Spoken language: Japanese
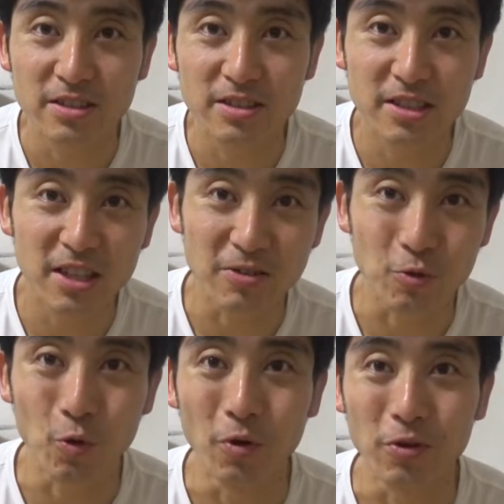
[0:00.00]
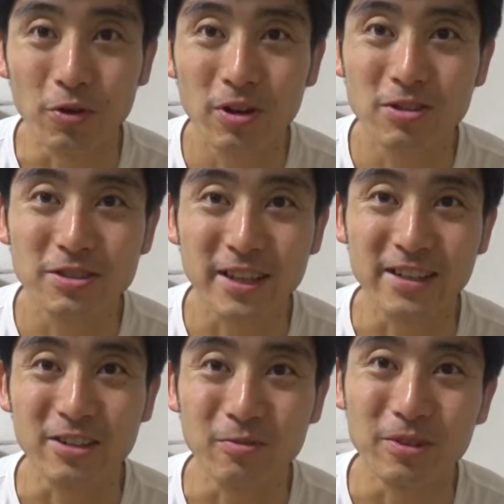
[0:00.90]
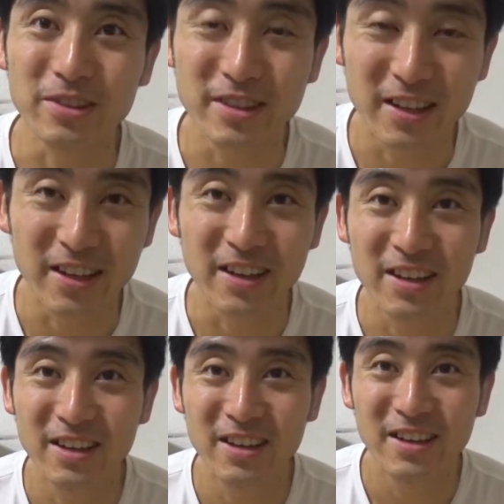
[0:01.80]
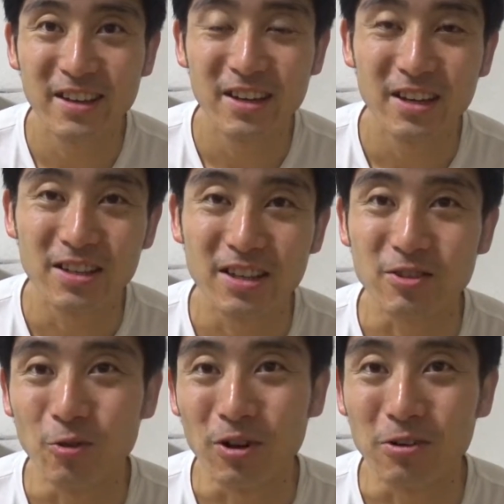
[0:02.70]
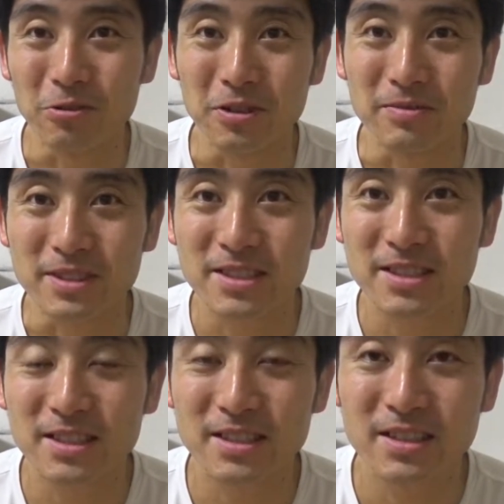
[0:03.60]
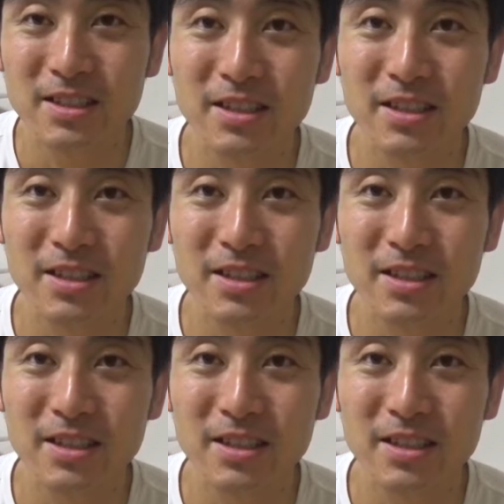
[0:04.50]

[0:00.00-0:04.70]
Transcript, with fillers: チケットを予約したいなと思って、で、動画を撮ってます。